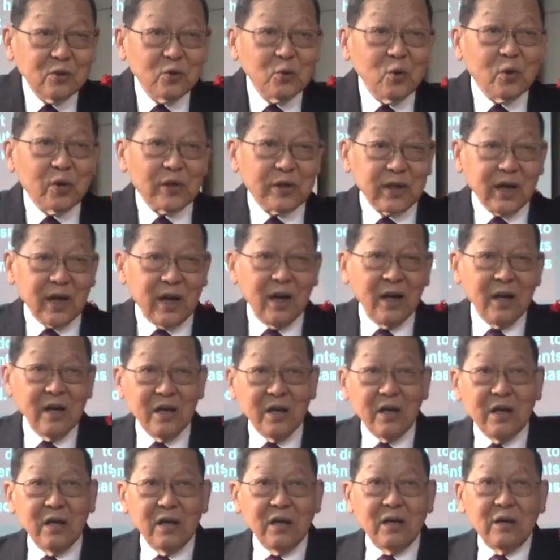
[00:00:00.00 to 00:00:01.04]
过的
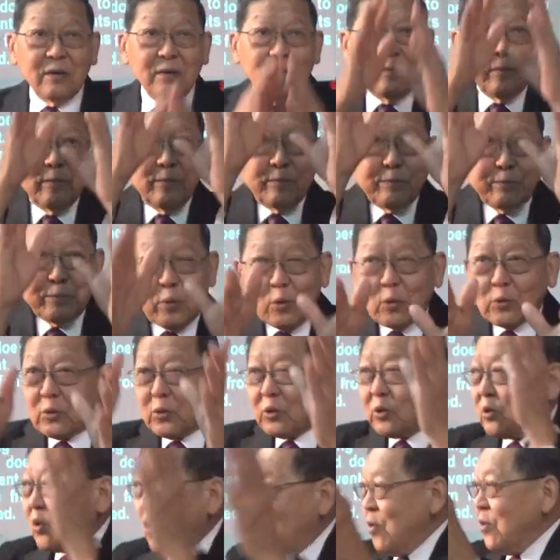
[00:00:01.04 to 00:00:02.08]
不
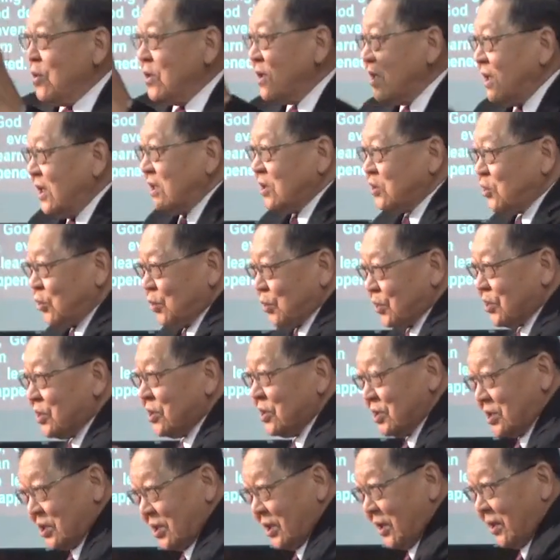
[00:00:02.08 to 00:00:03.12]
同各种
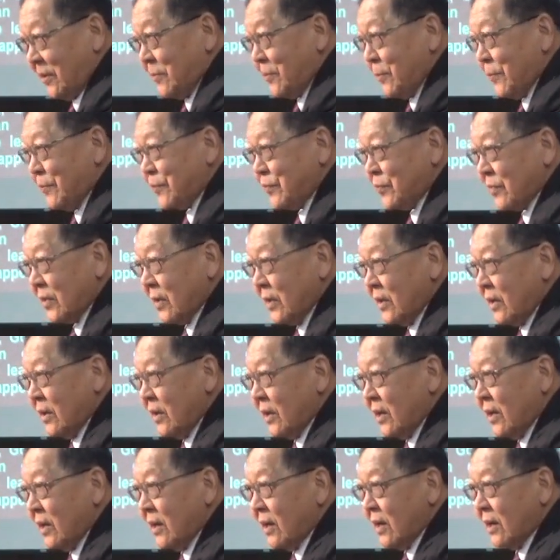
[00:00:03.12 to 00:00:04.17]
事情
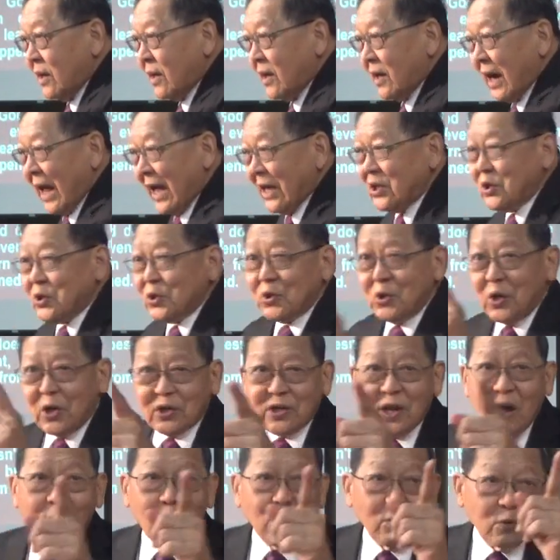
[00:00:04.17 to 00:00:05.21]
来学
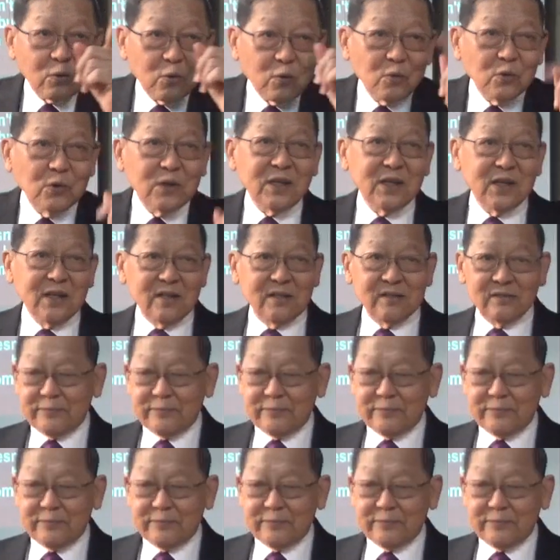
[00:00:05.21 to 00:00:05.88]
到功课。